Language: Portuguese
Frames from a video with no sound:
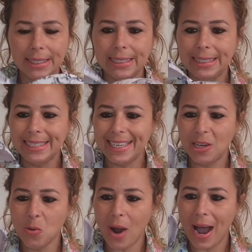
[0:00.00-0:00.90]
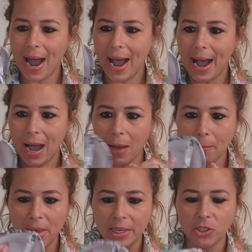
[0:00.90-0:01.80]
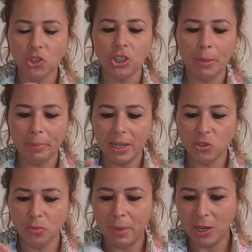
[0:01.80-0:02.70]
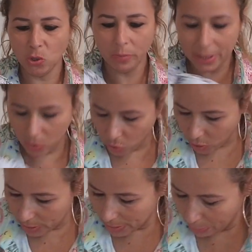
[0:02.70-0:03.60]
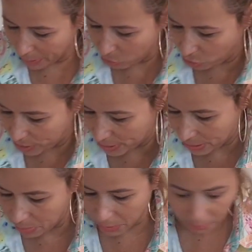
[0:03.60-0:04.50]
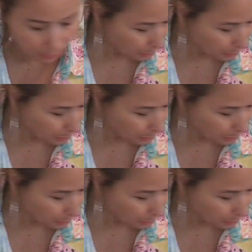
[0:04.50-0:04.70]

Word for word: E eu amei. Tinha a parte de baixo, mas eu só quis a parte de cima.